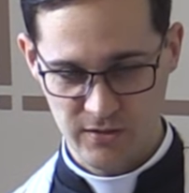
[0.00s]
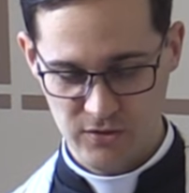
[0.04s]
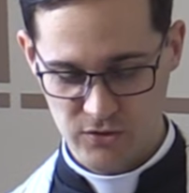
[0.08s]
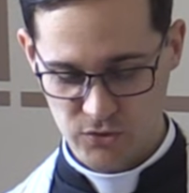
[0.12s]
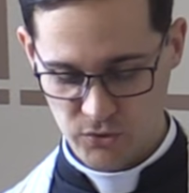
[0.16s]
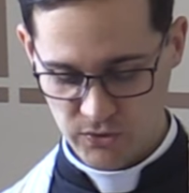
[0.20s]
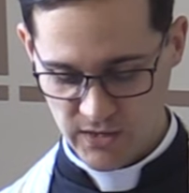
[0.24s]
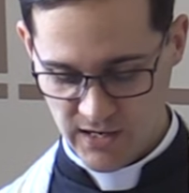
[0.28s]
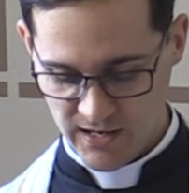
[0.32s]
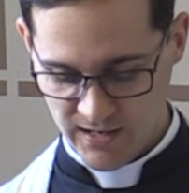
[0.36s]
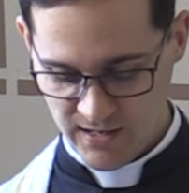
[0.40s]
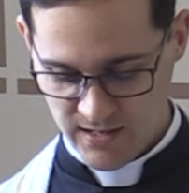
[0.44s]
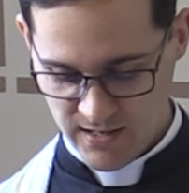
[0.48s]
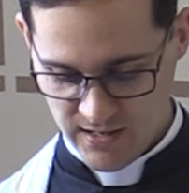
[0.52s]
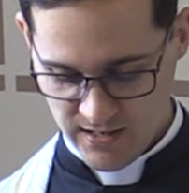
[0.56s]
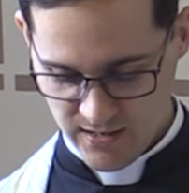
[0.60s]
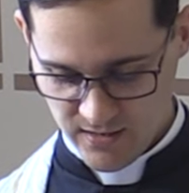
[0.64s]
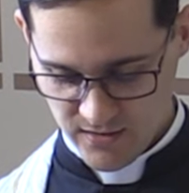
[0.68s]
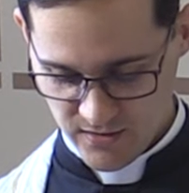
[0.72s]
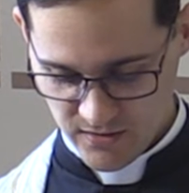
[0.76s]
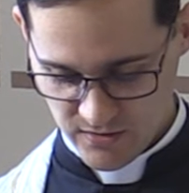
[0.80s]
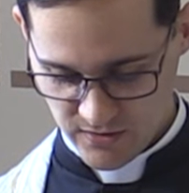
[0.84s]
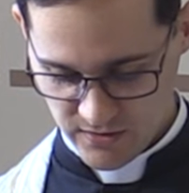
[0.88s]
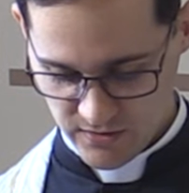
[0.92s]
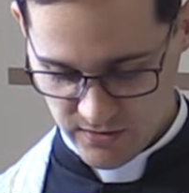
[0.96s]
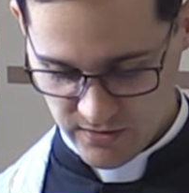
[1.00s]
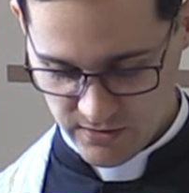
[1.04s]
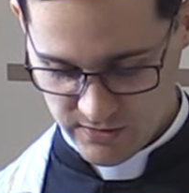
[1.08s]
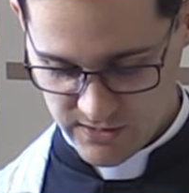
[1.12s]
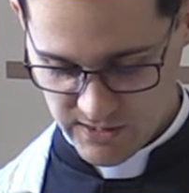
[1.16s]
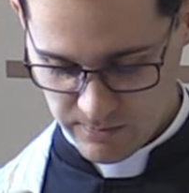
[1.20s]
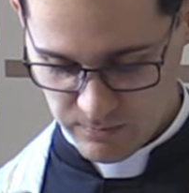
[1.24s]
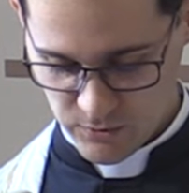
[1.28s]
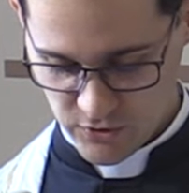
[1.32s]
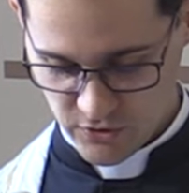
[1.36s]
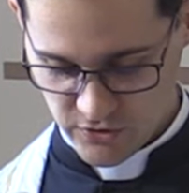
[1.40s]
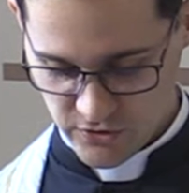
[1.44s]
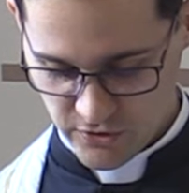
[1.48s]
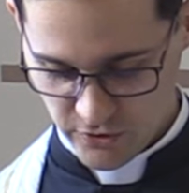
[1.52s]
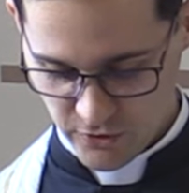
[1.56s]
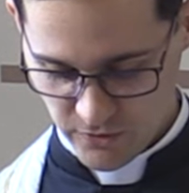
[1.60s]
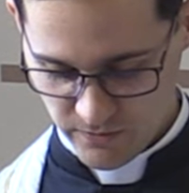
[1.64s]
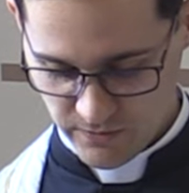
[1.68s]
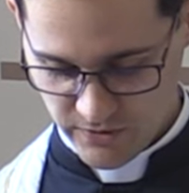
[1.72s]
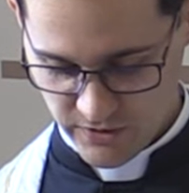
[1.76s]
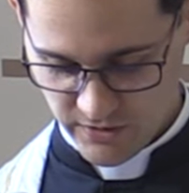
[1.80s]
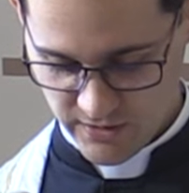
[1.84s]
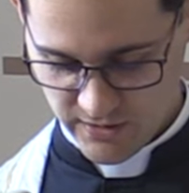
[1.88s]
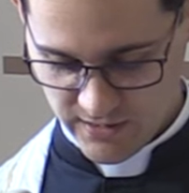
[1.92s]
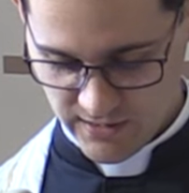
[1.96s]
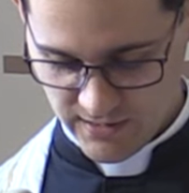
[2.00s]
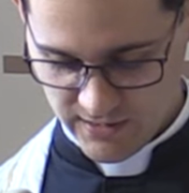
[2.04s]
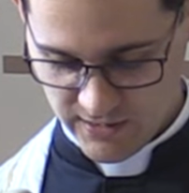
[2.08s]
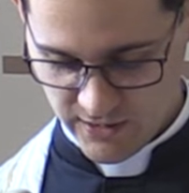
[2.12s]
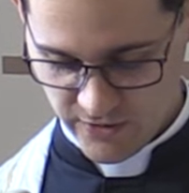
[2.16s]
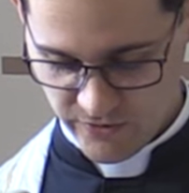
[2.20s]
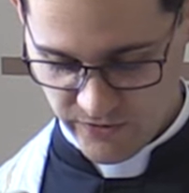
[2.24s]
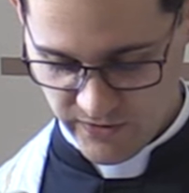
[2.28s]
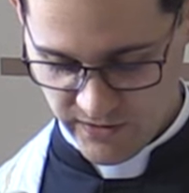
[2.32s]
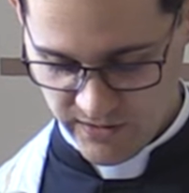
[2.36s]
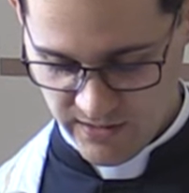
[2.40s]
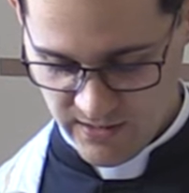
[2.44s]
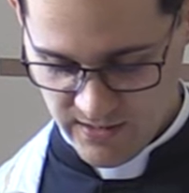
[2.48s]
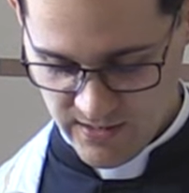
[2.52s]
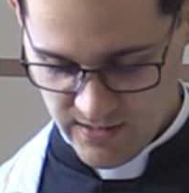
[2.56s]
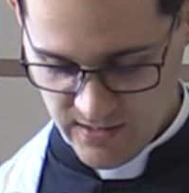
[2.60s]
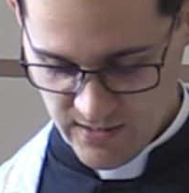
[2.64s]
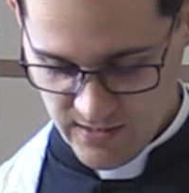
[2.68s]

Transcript: i cuda e, za przyczyną tych relikwii.